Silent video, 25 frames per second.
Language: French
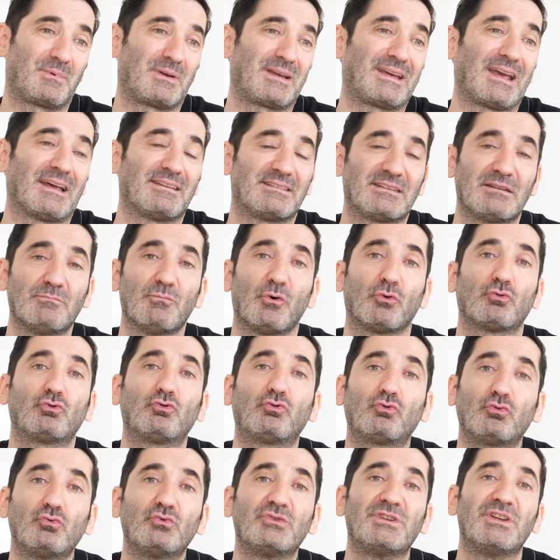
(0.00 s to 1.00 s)
quasiment
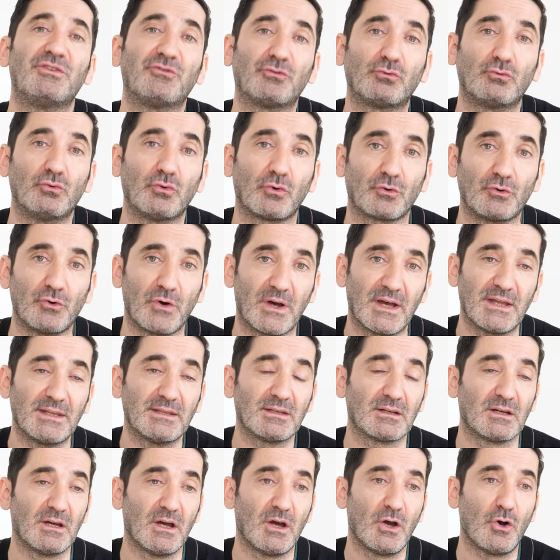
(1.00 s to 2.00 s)
tout discours de
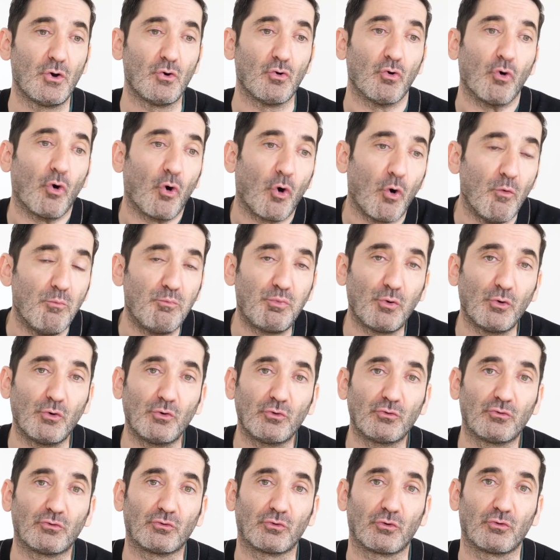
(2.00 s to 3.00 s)
haine
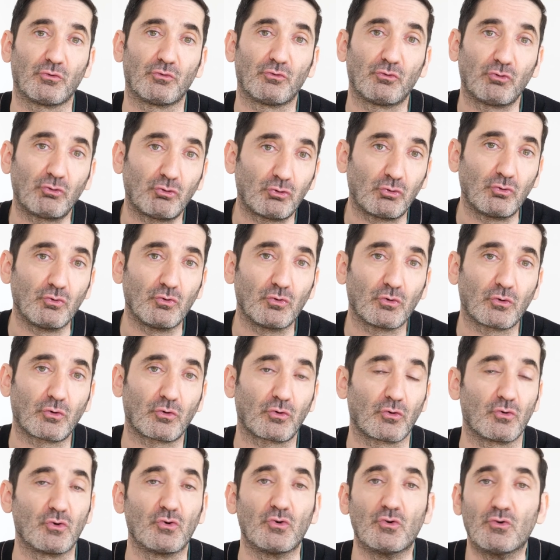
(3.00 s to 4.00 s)
repose
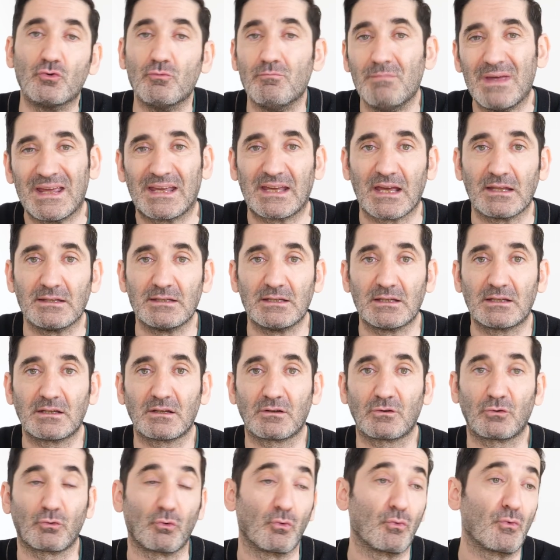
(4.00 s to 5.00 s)
sur une
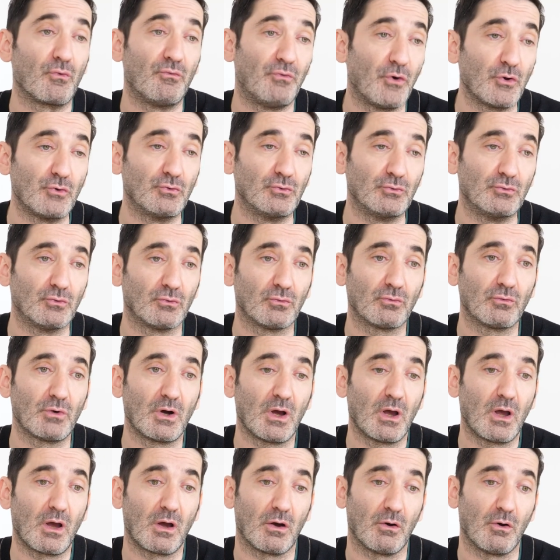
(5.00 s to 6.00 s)
mécanique, qu'on le veuille ou non,
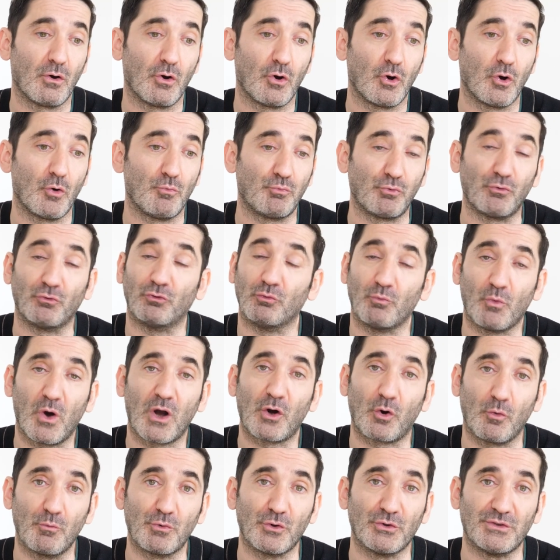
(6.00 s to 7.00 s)
euh, plus ou moins
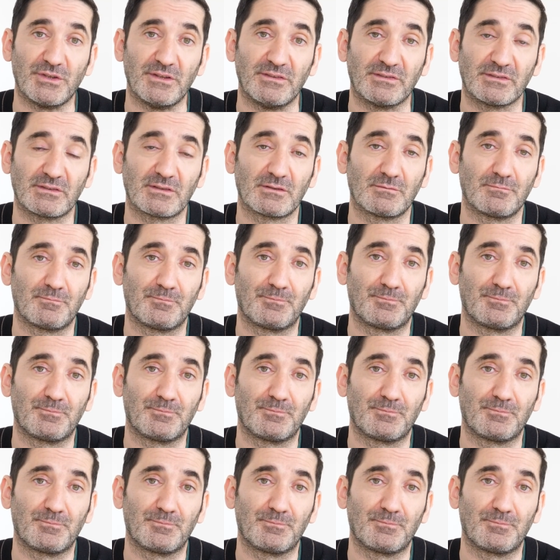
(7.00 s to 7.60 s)
complotiste.